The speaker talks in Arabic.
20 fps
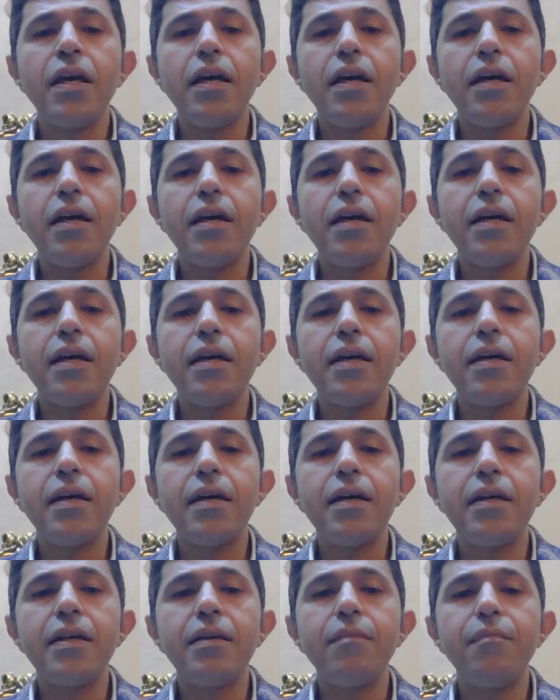
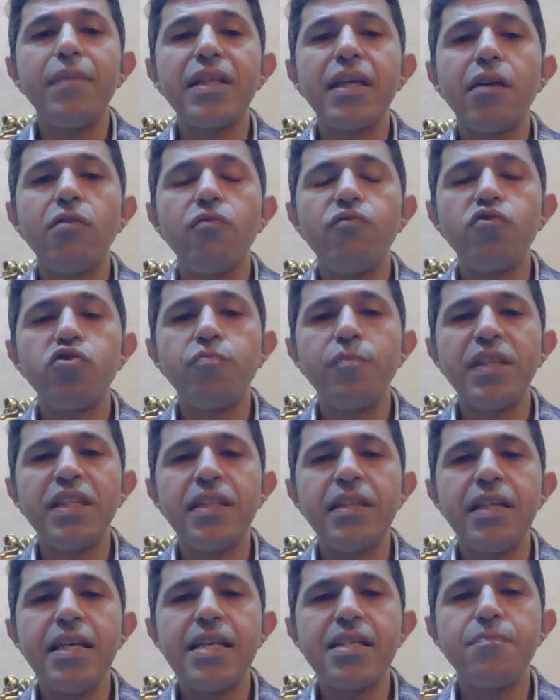آه، ما نخوفوش من
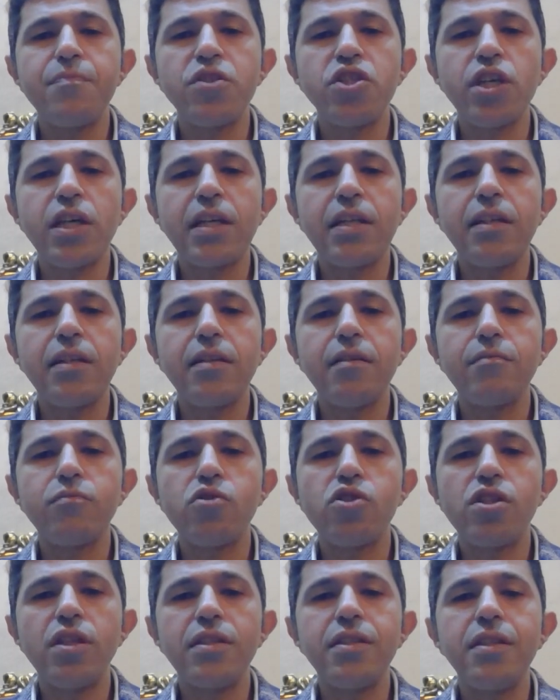الناس بشكل
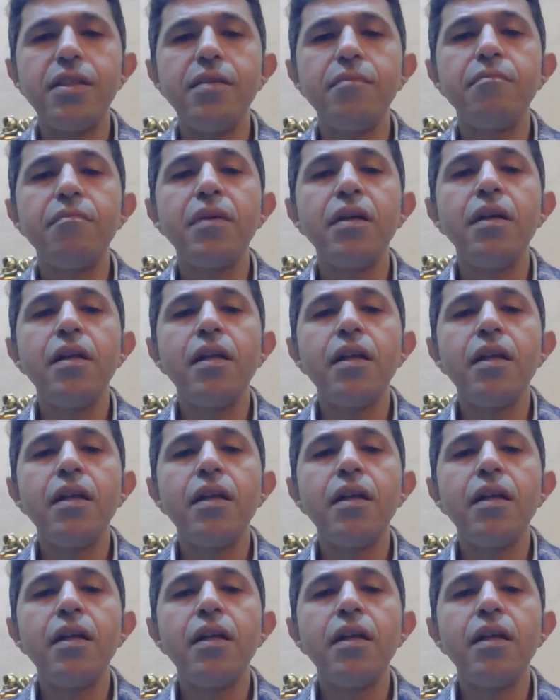مستديم